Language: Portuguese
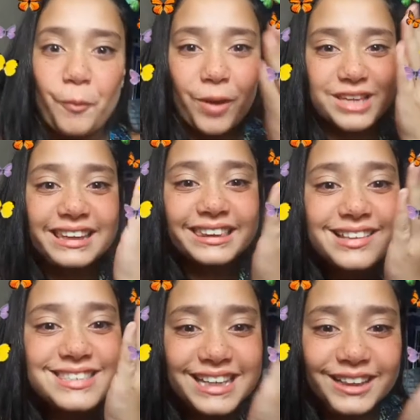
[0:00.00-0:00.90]
com esse
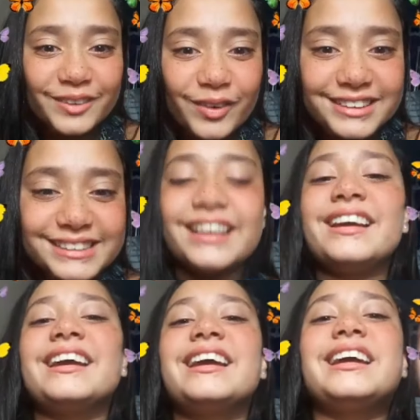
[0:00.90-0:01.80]
tantos seguidores
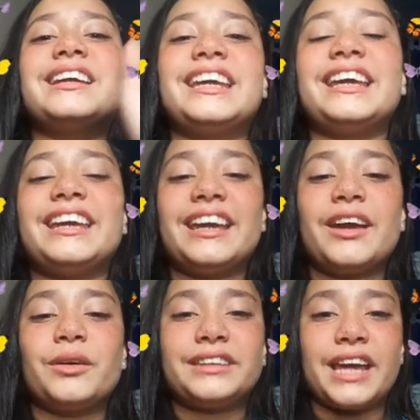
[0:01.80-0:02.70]
que
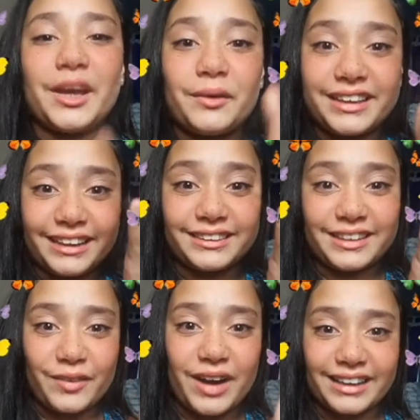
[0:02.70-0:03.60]
eu tenho, que
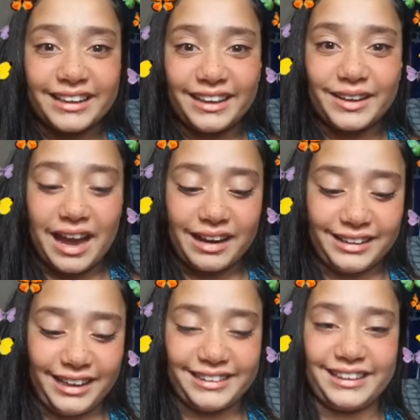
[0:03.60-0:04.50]
entrou aqui na
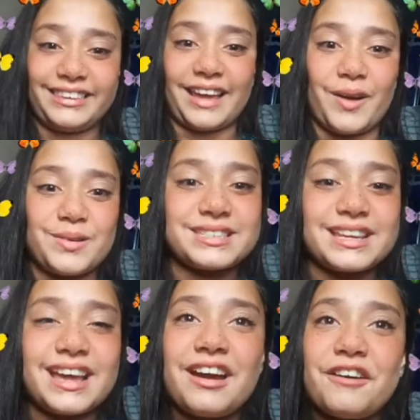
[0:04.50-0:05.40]
Anitta e tal,
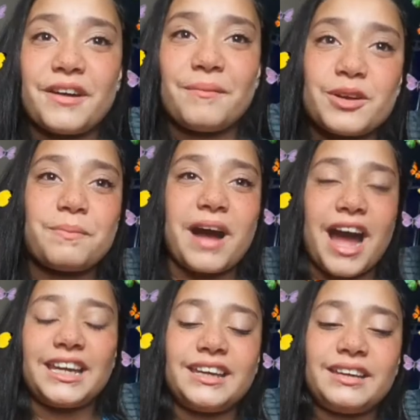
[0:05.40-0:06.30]
foi meu
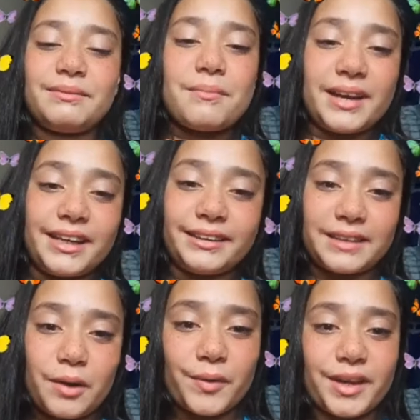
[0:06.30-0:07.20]
pai e minha mãe.
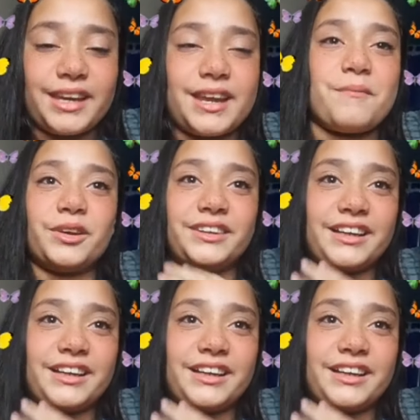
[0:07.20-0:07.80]
Então eu queria muito